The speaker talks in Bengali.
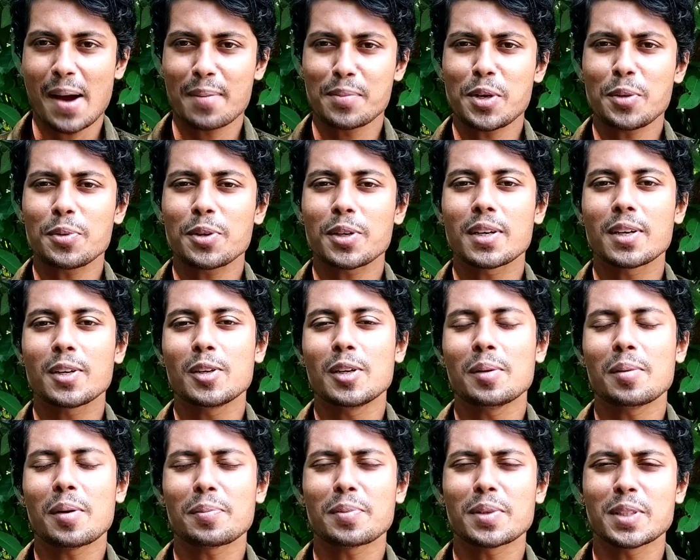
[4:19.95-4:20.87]
আমি অপেক্ষা
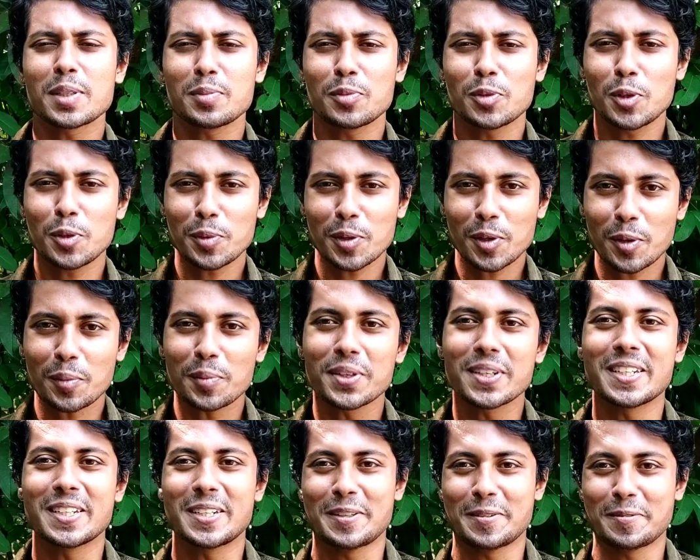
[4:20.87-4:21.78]
রইলাম আপনাদের মূল্যবান
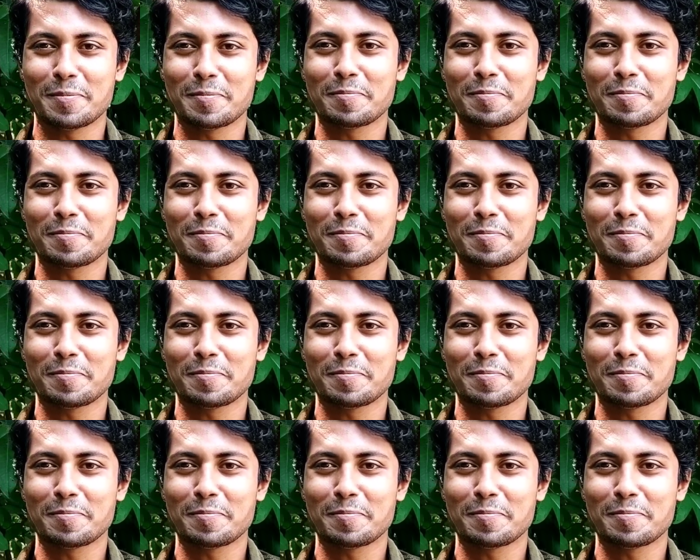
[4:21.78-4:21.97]
কমেন্টের